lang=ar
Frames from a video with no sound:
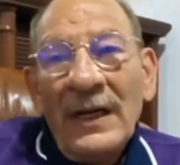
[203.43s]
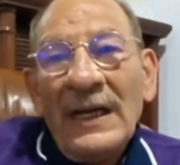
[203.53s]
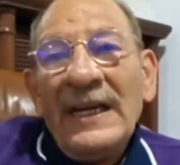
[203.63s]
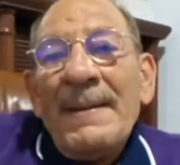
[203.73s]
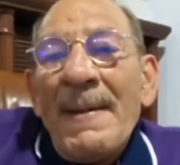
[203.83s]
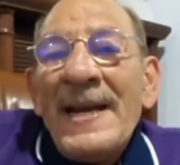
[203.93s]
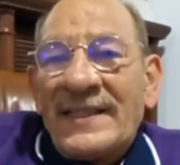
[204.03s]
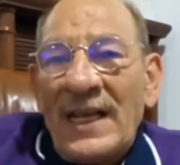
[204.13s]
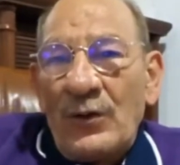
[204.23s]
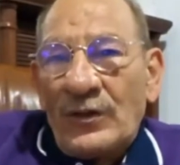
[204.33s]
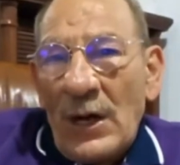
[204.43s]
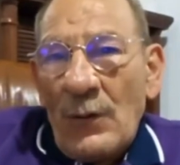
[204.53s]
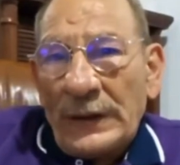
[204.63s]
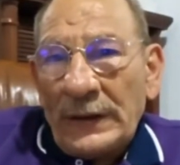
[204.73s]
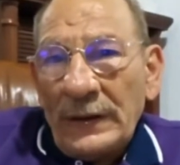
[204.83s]
لمن
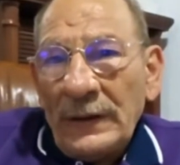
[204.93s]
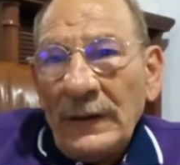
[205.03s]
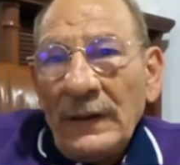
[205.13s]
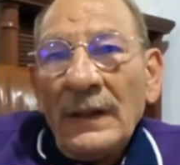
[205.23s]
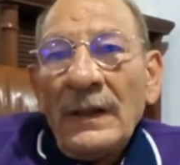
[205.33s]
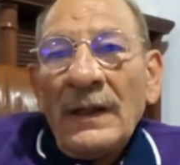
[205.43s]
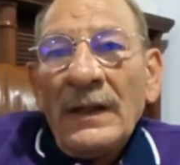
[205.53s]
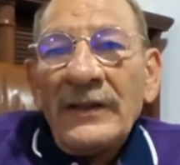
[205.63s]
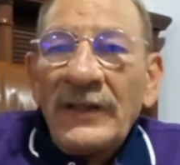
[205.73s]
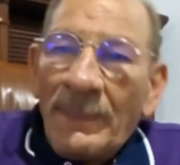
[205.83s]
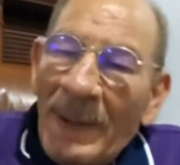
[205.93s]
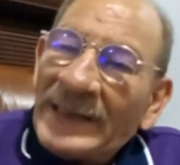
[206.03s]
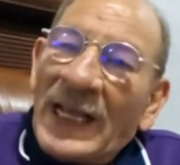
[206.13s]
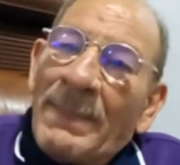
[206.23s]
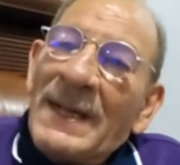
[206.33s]
سنصوت
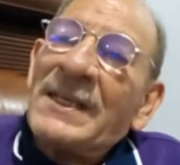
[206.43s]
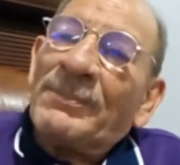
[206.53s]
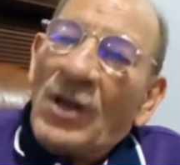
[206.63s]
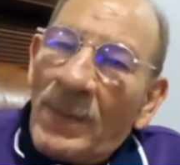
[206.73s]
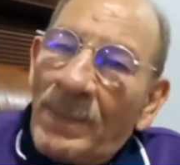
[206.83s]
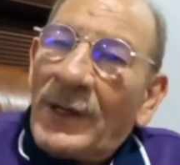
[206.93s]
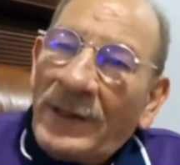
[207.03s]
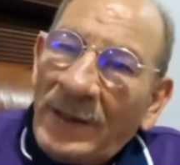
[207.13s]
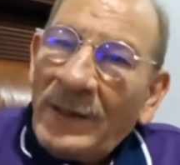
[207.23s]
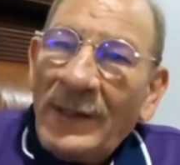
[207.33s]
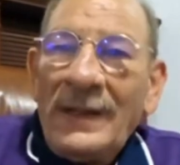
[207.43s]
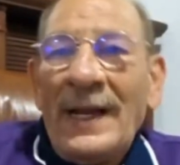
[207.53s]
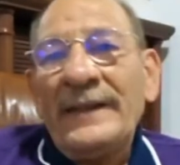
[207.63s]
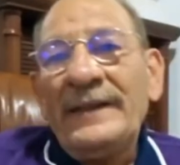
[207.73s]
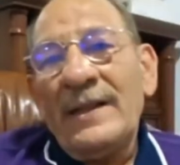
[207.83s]
بعد 4 سبتمبر
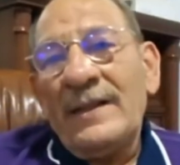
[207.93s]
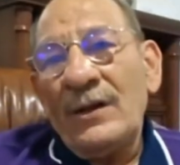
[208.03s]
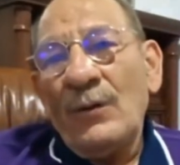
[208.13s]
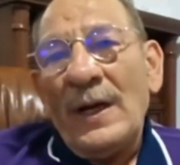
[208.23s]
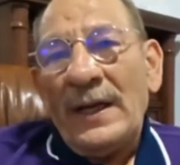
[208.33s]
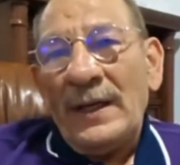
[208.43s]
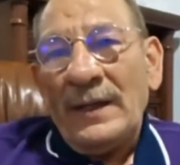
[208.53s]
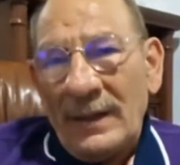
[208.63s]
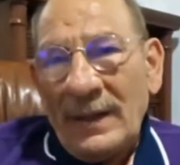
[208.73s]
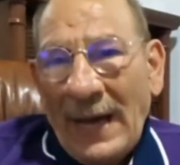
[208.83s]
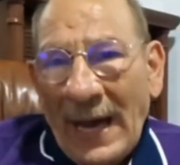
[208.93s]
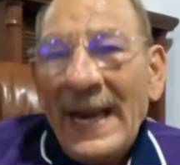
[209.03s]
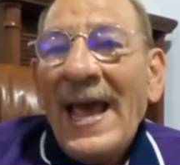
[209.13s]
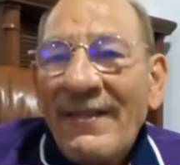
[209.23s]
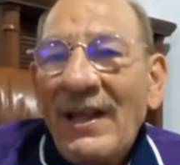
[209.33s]
الحديث يولي
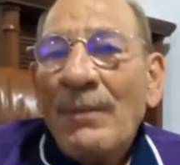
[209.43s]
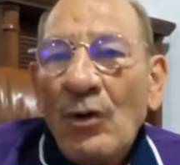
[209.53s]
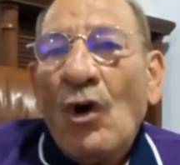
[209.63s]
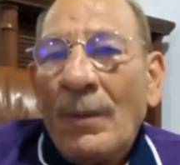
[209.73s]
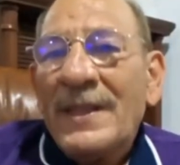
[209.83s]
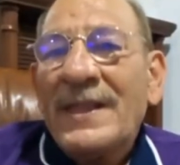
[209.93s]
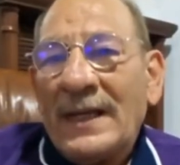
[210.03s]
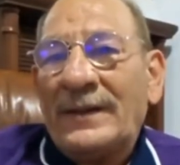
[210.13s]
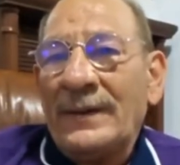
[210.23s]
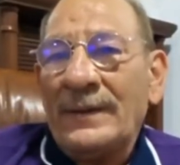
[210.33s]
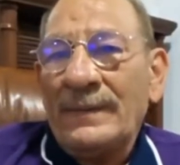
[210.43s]
على هذا الموضوع بالذات